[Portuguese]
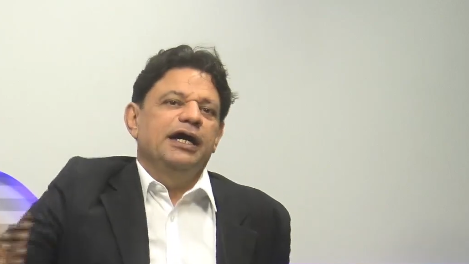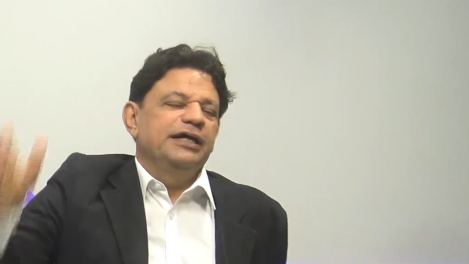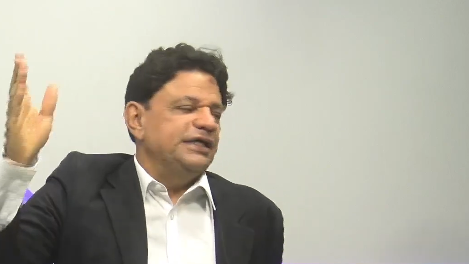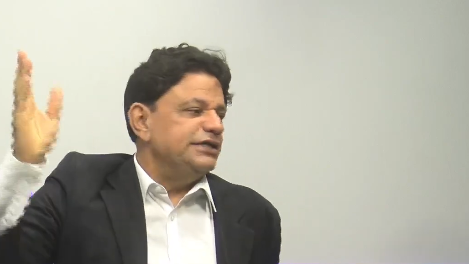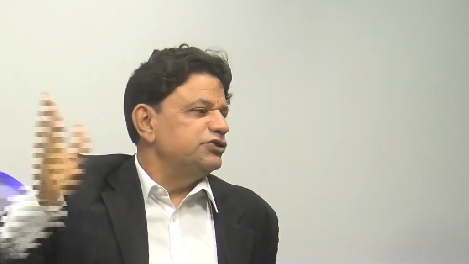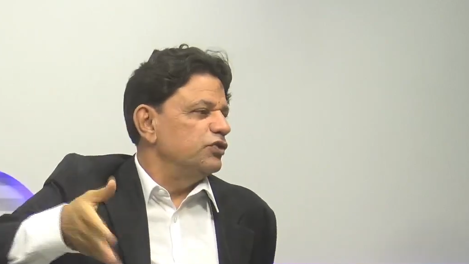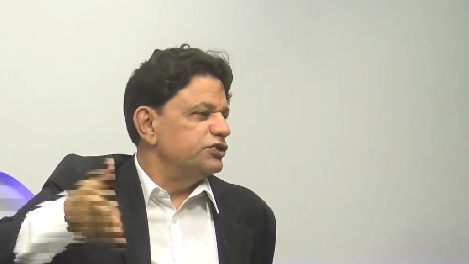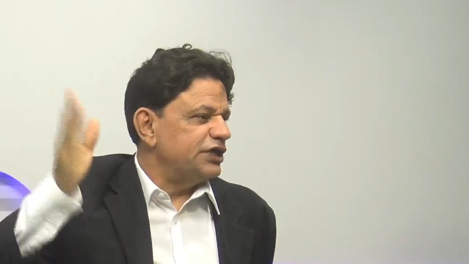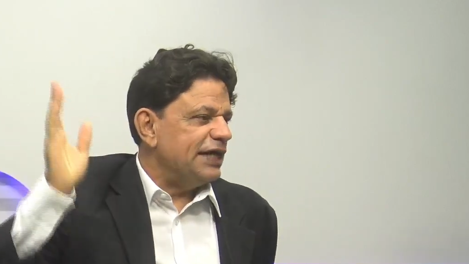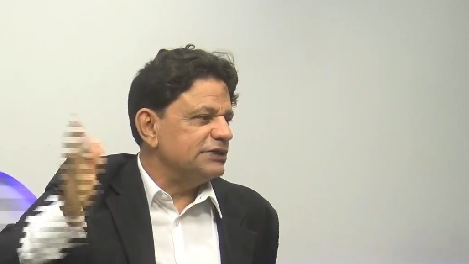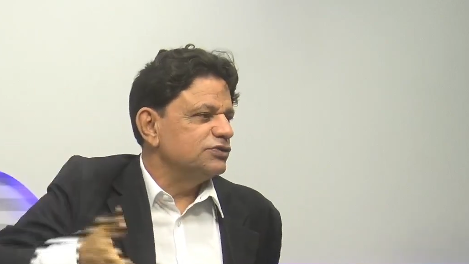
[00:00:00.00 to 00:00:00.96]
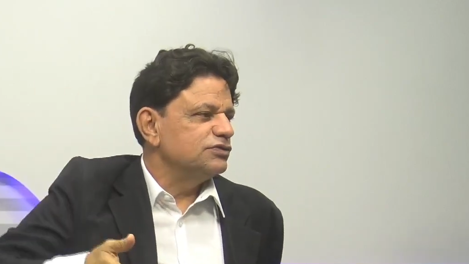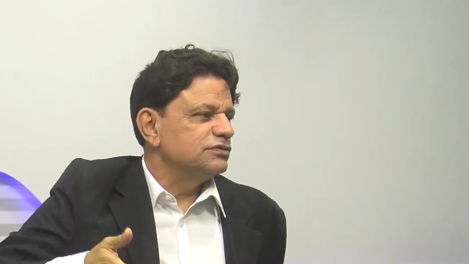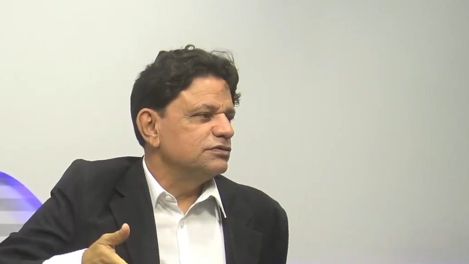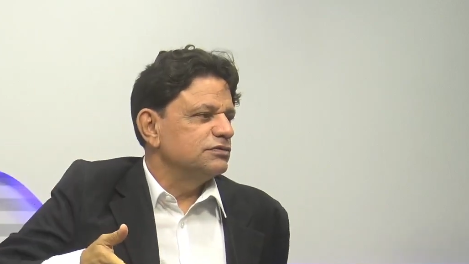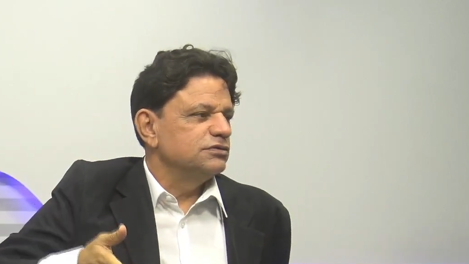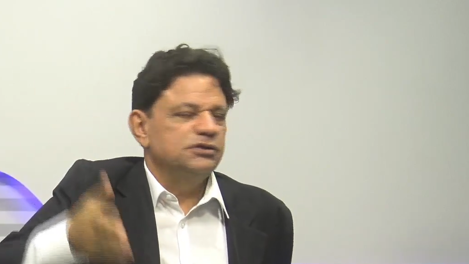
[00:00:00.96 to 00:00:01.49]
Tem esses dois traços?
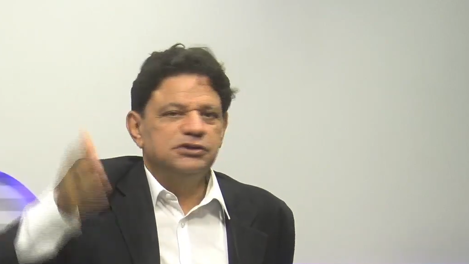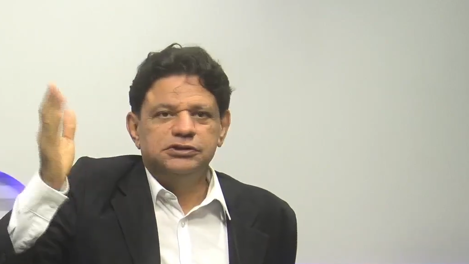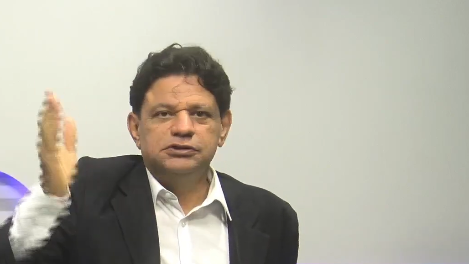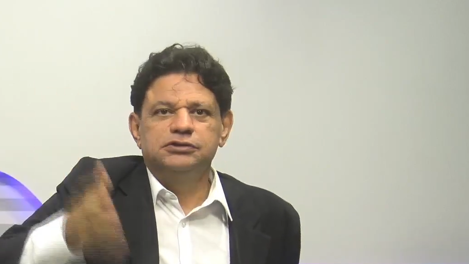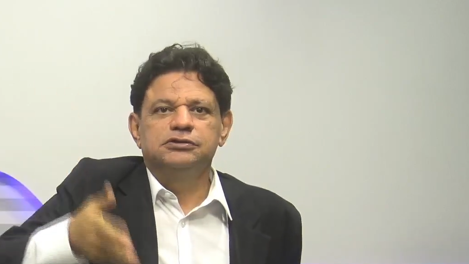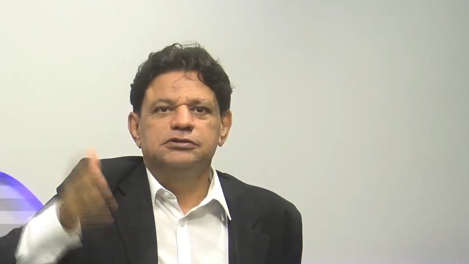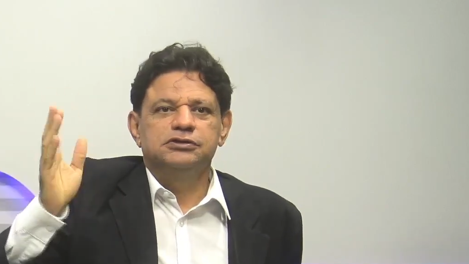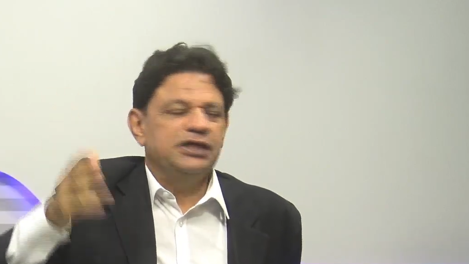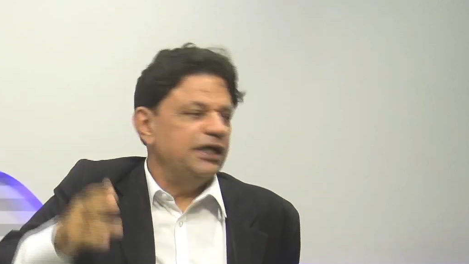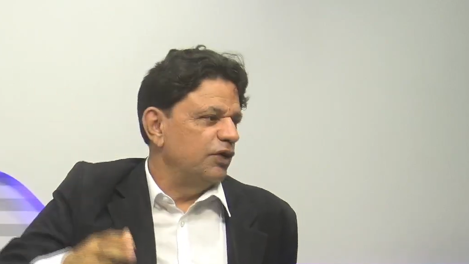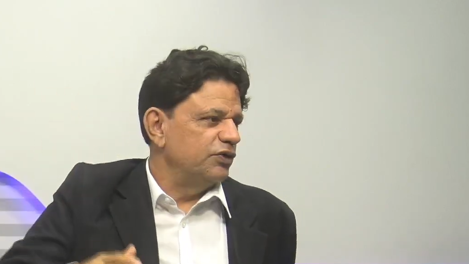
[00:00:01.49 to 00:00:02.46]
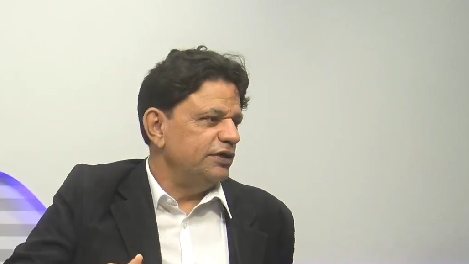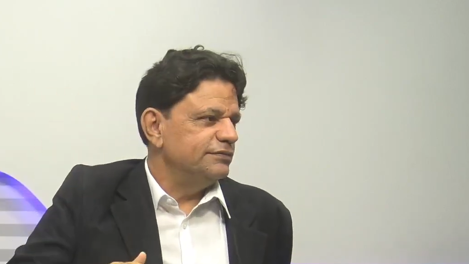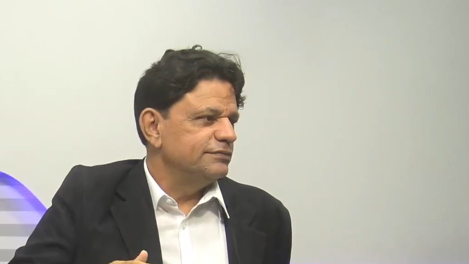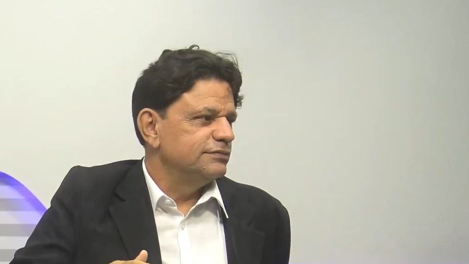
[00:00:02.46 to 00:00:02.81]
Tem não, né?